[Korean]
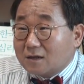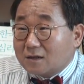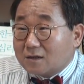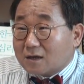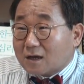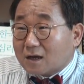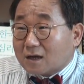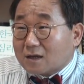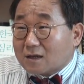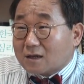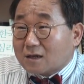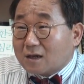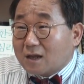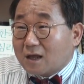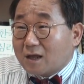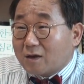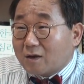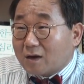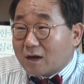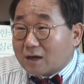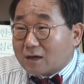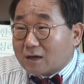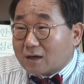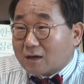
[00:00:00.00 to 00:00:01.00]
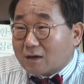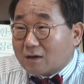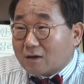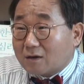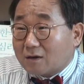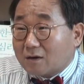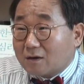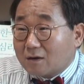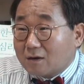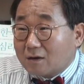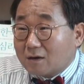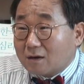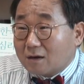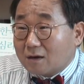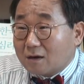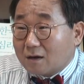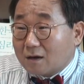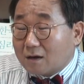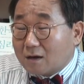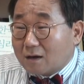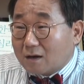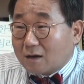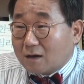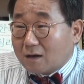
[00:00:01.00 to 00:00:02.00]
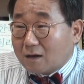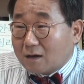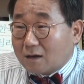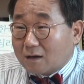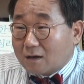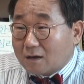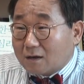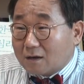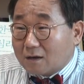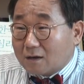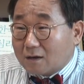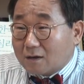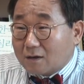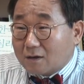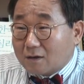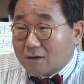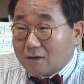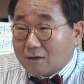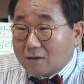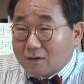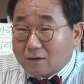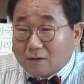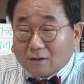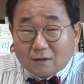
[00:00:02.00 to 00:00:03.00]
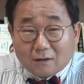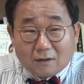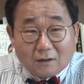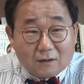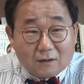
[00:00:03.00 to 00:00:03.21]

이야기를 해야 안 해요. 그런 얘기는 구체적으로 없죠.